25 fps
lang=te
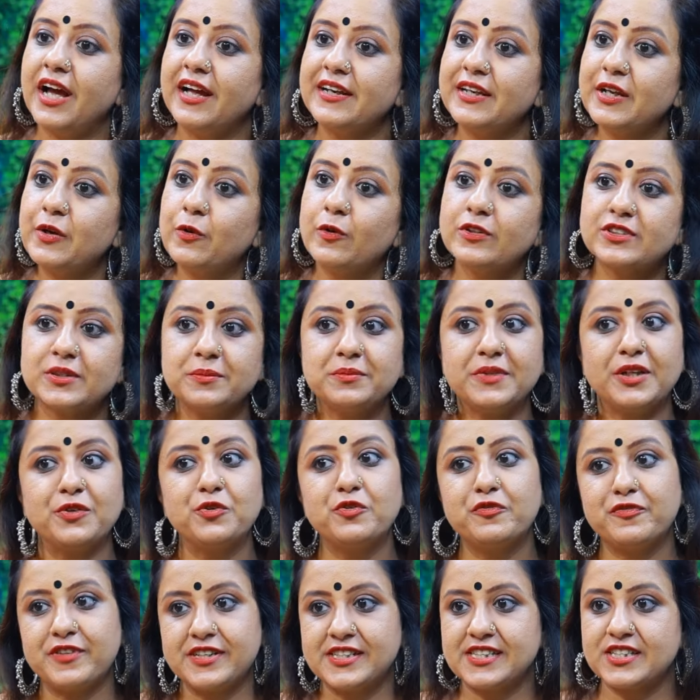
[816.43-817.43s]
దానికోసం
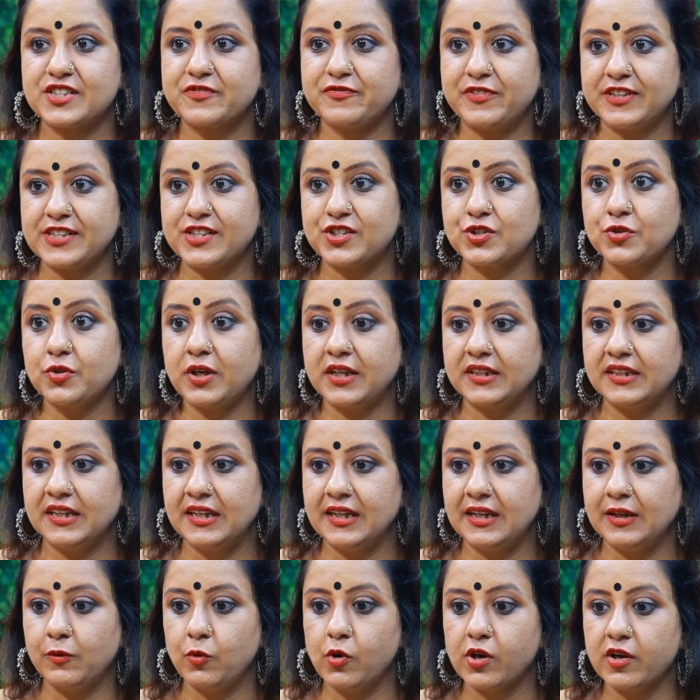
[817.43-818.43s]
నన్ను ఫస్ట్ ఫస్ట్ అది
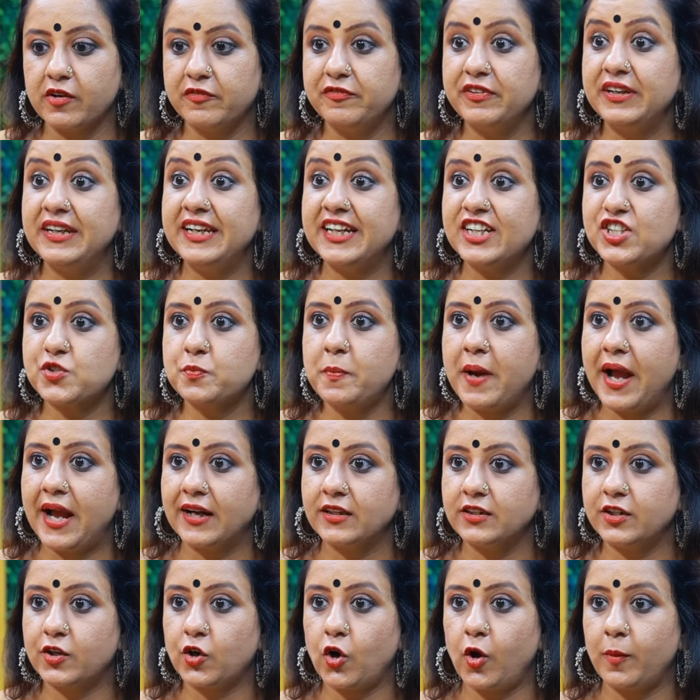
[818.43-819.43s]
ఒక విలేజ్
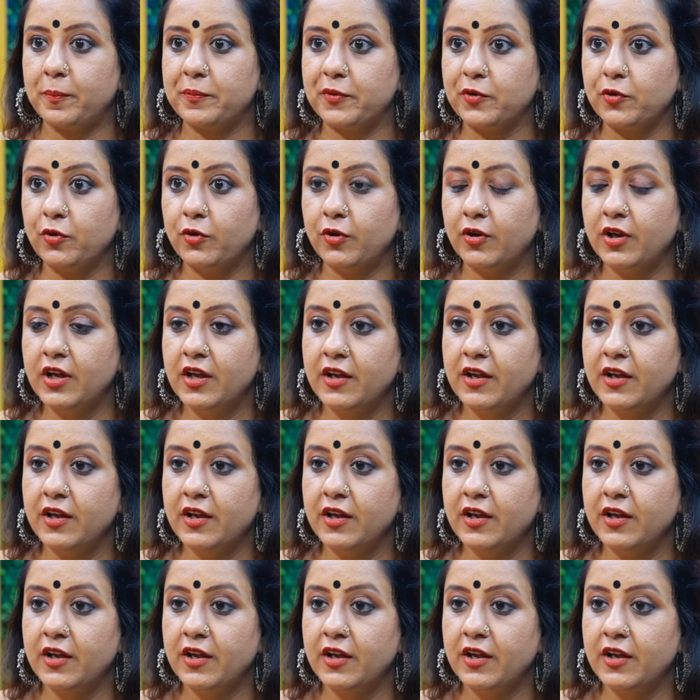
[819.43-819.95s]
బ్యాక్ డ్రాప్ లో